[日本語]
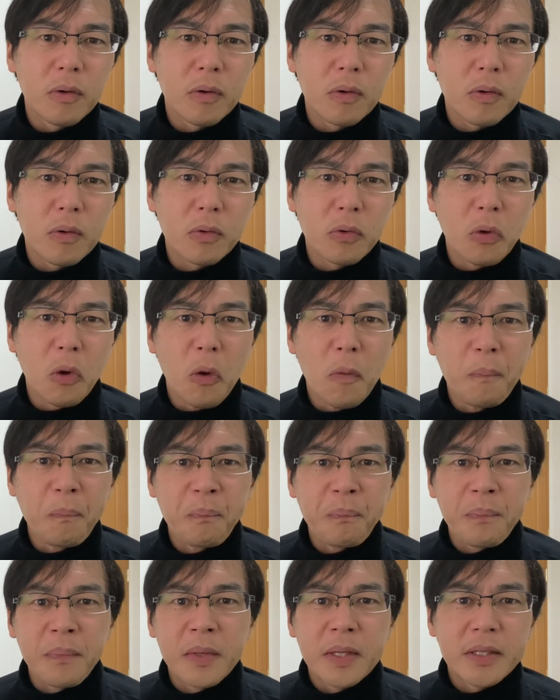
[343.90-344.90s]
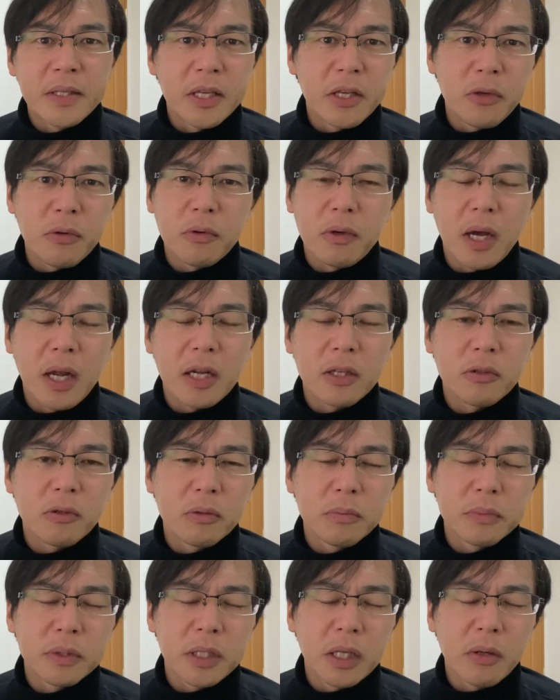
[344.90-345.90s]
この勢力
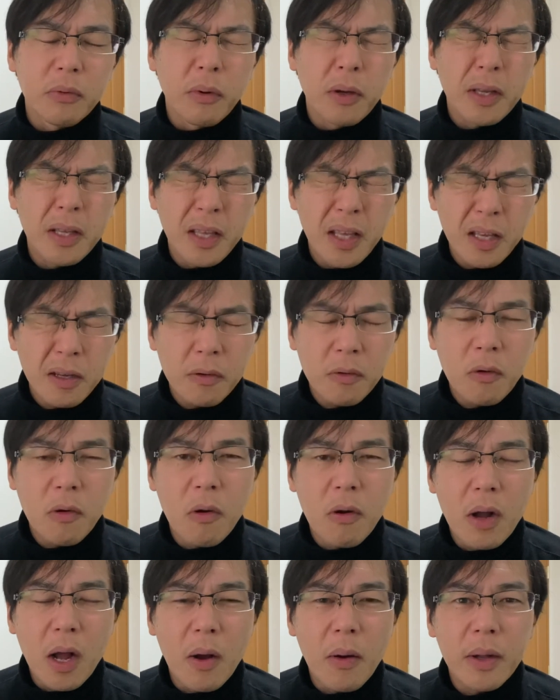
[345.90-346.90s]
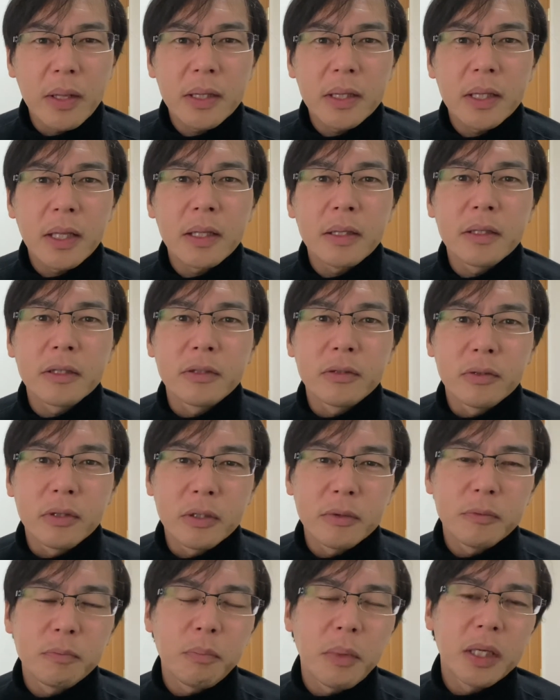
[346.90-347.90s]
争いみたいなのが結構変わったんですよ
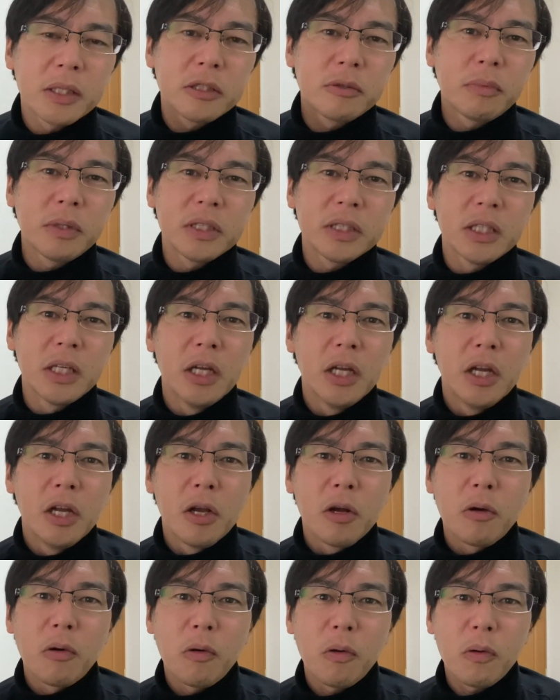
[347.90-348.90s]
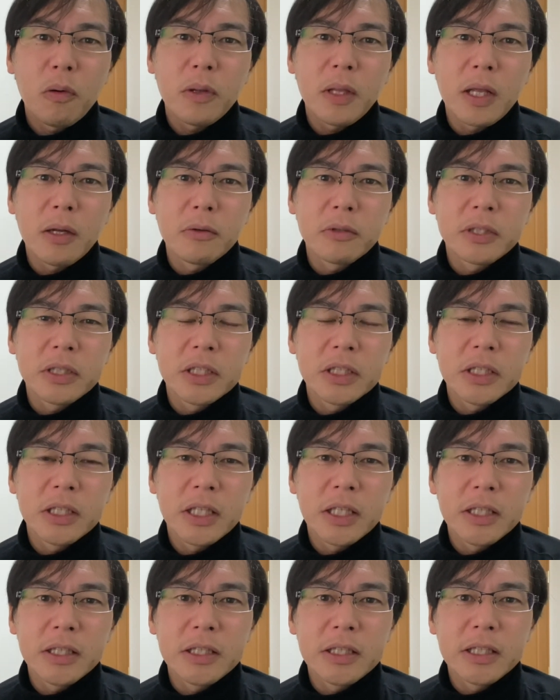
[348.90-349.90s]
ね。まあ、つまり、コロナの震
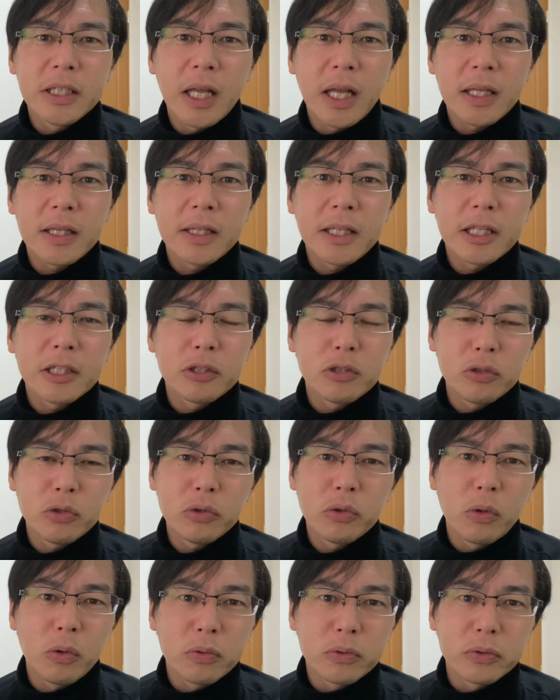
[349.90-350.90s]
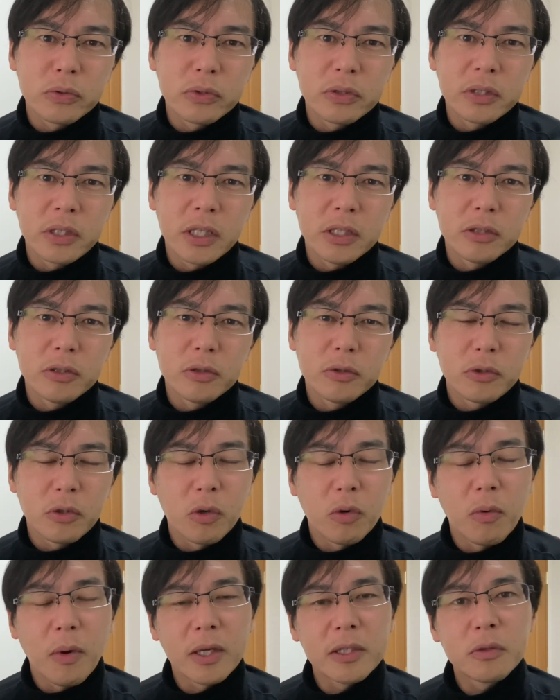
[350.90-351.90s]
源地であった中国っていう、そ
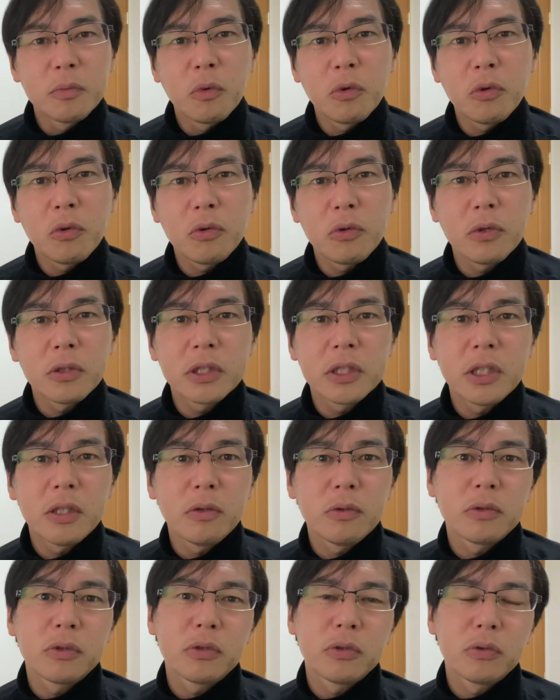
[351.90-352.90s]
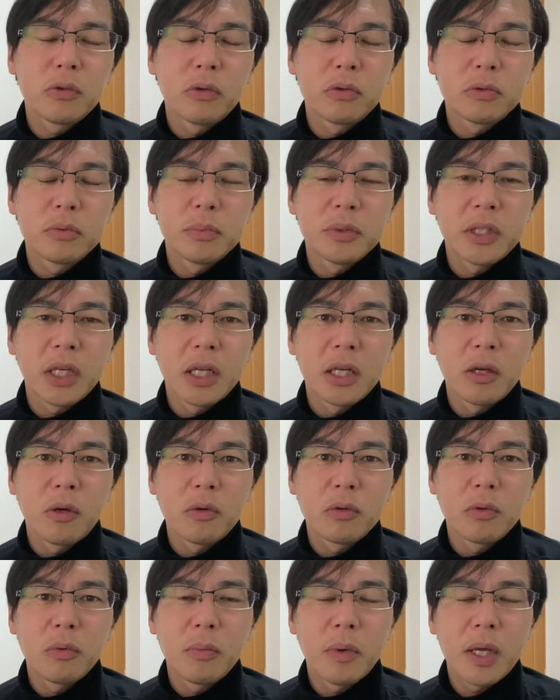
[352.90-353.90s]
の悪者としての中国みたいな
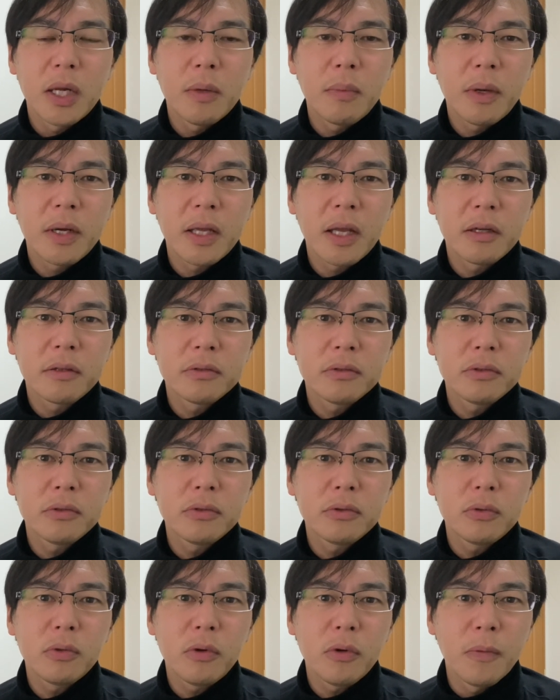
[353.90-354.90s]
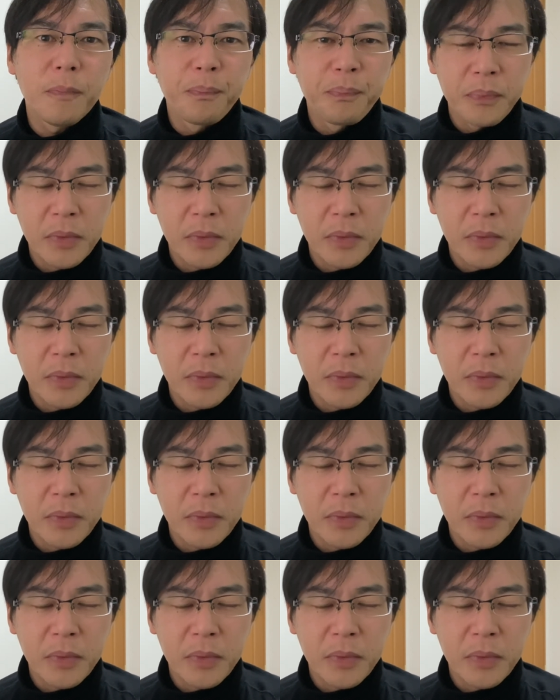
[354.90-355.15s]
こともあれば、逆に言うと、